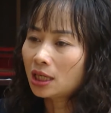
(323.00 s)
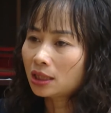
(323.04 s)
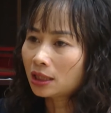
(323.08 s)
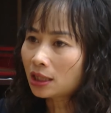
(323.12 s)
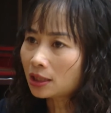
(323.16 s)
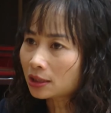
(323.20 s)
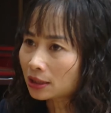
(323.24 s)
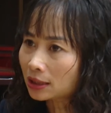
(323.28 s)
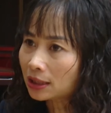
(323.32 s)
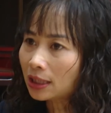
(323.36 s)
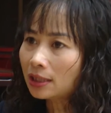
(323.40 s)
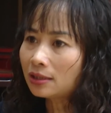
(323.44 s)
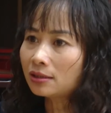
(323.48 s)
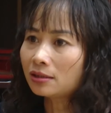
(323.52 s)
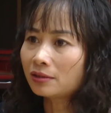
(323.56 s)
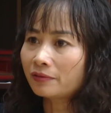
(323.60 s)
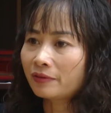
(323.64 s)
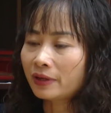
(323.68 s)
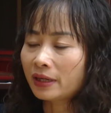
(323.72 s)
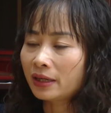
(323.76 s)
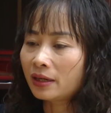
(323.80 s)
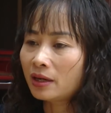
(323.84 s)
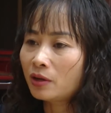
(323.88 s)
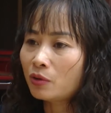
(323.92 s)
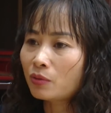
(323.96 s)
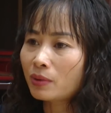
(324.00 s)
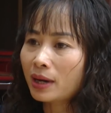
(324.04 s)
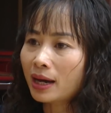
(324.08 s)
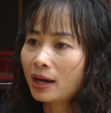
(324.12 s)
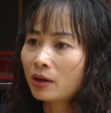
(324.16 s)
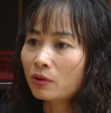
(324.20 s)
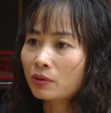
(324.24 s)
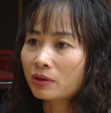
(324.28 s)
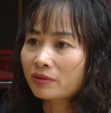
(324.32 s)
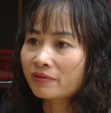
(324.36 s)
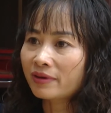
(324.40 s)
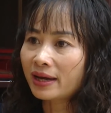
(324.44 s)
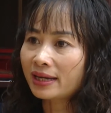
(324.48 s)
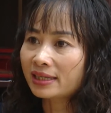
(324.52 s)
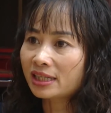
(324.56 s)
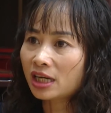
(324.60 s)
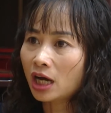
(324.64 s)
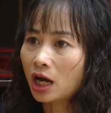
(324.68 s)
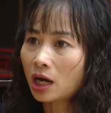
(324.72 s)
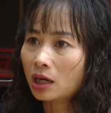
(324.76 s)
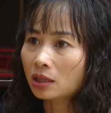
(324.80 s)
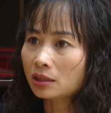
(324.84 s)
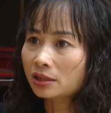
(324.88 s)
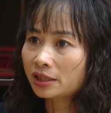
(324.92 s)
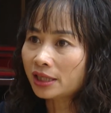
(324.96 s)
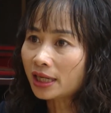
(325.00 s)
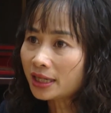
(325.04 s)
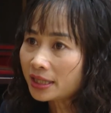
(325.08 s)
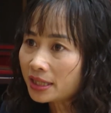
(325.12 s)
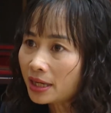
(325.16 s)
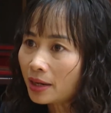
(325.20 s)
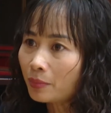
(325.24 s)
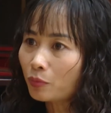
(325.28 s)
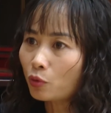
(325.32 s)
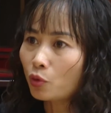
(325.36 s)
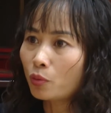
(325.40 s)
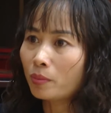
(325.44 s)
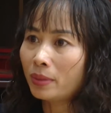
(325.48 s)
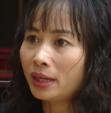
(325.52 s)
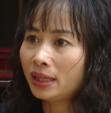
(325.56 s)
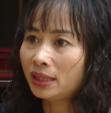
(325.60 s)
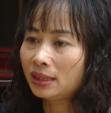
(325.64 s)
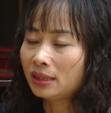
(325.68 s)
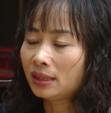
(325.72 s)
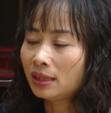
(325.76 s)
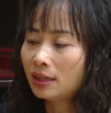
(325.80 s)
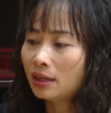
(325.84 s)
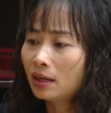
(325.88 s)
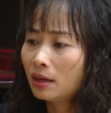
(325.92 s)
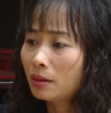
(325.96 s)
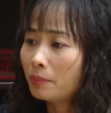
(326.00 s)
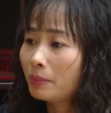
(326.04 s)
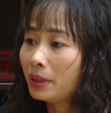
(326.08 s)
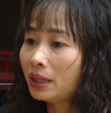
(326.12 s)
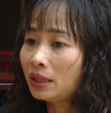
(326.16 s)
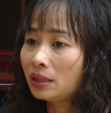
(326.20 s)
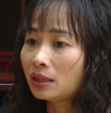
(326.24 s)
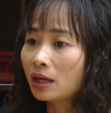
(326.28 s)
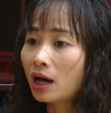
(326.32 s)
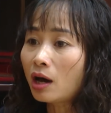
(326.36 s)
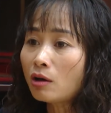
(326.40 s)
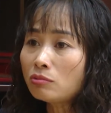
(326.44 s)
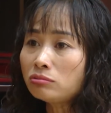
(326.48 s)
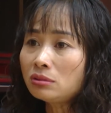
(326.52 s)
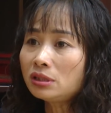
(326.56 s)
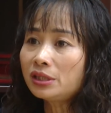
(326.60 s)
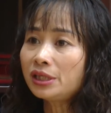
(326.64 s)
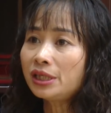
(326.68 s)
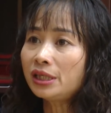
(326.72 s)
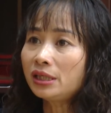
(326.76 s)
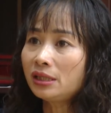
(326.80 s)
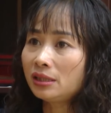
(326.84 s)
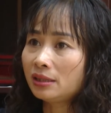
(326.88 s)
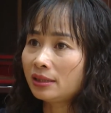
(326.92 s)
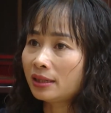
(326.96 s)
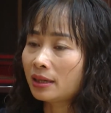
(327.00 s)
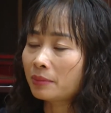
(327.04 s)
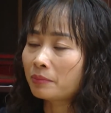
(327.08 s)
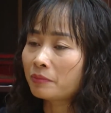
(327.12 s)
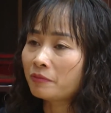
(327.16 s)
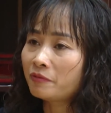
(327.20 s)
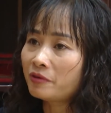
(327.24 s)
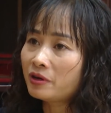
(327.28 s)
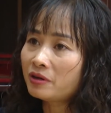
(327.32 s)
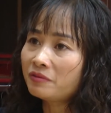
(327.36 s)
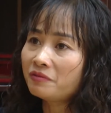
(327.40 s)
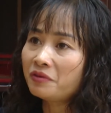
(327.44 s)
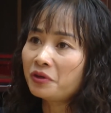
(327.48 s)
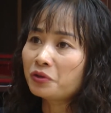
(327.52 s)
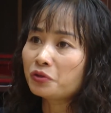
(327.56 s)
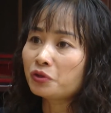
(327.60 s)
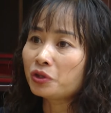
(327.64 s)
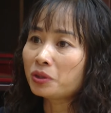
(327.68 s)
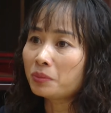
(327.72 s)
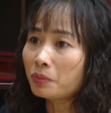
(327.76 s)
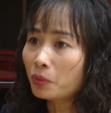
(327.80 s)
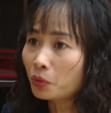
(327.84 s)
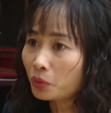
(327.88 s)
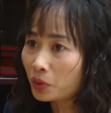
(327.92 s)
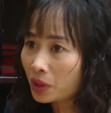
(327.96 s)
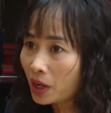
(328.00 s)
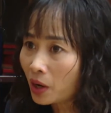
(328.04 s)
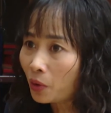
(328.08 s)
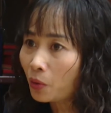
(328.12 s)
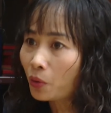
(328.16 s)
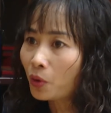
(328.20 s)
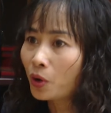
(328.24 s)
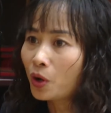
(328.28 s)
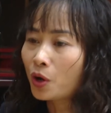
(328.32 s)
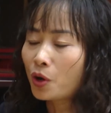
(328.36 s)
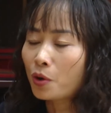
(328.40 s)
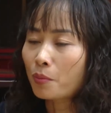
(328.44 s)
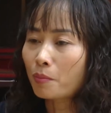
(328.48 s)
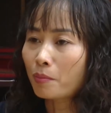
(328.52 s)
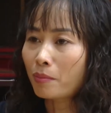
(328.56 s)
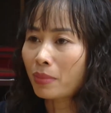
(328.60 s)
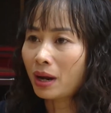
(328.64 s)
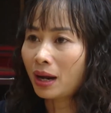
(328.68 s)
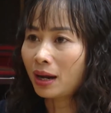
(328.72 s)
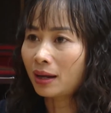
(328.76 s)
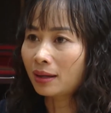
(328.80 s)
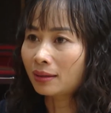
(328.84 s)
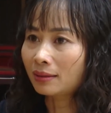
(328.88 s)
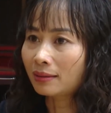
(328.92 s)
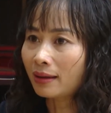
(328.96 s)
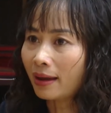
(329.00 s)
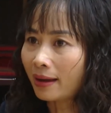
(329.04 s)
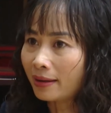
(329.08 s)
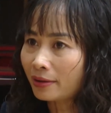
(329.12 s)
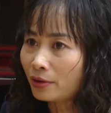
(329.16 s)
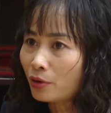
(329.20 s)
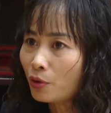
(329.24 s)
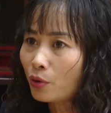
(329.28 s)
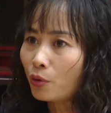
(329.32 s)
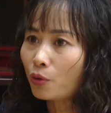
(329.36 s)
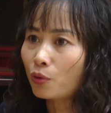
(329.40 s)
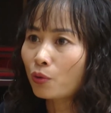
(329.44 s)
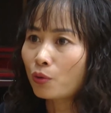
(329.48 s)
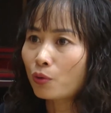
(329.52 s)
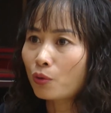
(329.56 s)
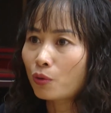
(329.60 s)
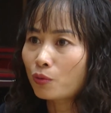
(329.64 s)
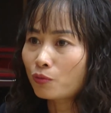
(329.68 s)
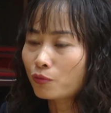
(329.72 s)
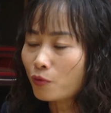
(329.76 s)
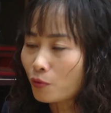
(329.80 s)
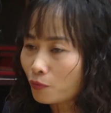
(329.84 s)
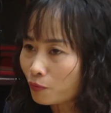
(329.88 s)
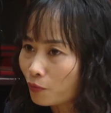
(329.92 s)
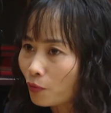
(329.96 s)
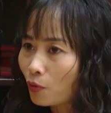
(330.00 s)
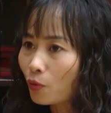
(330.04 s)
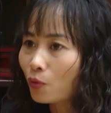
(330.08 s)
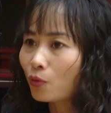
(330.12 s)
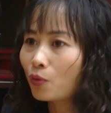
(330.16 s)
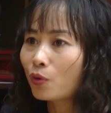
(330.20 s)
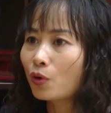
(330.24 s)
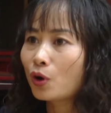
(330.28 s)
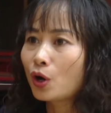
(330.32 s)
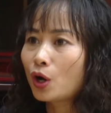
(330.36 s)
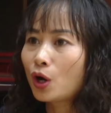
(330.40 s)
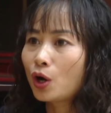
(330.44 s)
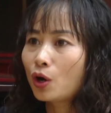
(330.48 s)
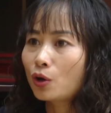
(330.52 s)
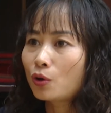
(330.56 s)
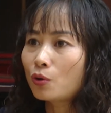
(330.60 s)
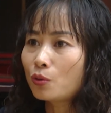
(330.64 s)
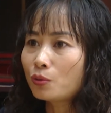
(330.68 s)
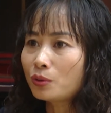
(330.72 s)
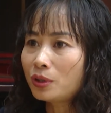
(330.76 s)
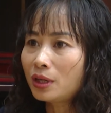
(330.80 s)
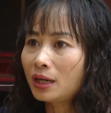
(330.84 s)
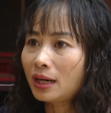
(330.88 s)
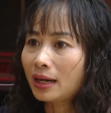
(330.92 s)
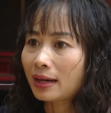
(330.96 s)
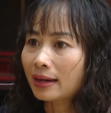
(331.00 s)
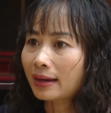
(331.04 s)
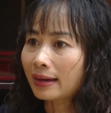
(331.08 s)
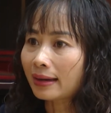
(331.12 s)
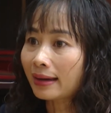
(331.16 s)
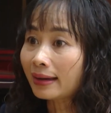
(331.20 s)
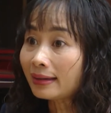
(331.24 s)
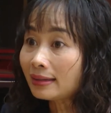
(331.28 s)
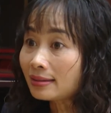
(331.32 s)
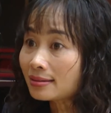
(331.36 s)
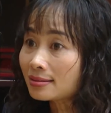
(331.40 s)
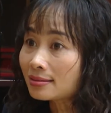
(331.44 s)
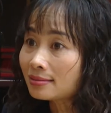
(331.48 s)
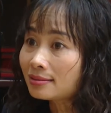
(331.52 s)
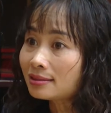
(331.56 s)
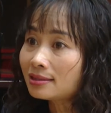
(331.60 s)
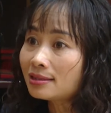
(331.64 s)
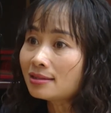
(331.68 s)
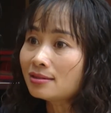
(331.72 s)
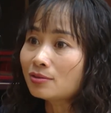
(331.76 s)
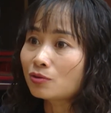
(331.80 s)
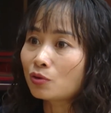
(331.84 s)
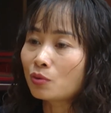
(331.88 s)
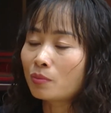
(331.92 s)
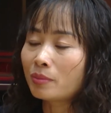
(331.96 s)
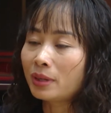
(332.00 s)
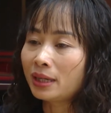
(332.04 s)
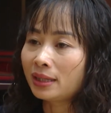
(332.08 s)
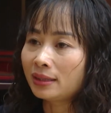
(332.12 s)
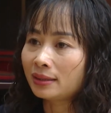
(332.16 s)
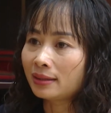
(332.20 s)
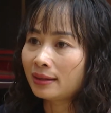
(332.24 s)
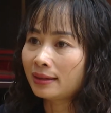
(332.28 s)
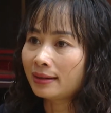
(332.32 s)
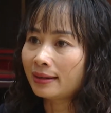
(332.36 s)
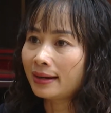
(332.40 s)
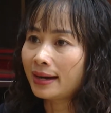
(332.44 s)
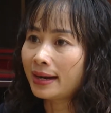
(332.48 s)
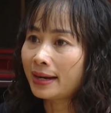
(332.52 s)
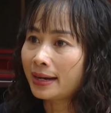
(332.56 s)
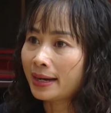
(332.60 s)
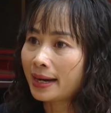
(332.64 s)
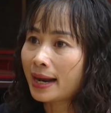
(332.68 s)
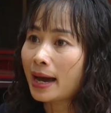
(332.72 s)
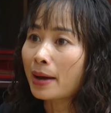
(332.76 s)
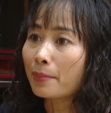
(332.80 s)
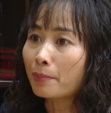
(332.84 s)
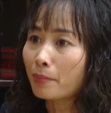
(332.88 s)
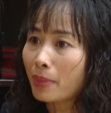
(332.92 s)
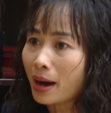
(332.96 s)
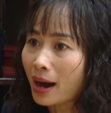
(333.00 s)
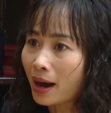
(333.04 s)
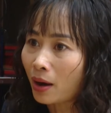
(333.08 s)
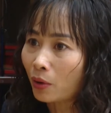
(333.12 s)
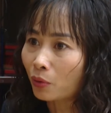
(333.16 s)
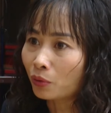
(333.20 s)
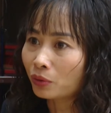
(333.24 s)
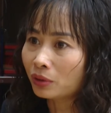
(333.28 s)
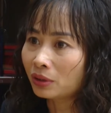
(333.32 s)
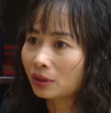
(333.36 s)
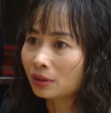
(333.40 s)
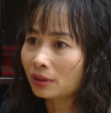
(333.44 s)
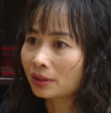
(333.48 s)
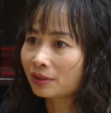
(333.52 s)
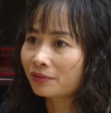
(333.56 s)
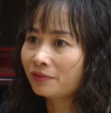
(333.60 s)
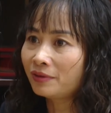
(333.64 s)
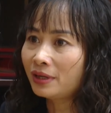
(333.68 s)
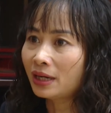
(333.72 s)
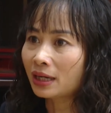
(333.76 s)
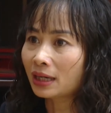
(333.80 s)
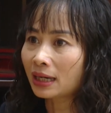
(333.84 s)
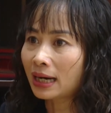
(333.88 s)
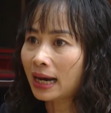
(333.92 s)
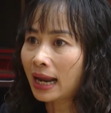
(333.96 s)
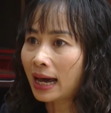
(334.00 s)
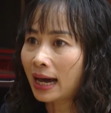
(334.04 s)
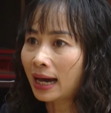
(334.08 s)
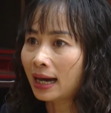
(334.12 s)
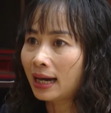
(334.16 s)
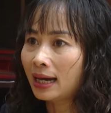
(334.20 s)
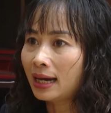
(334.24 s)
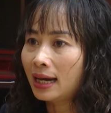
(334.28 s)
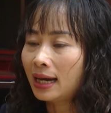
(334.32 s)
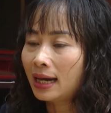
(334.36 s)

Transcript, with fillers: thực sự phải nêu cao cái vai trò trách nhiệm của mình mình không chỉ nắm vững về chuyên môn đâu mà thái độ phục vụ cũng như là cái cách ứng xử của mình để đảm bảo được cái việc là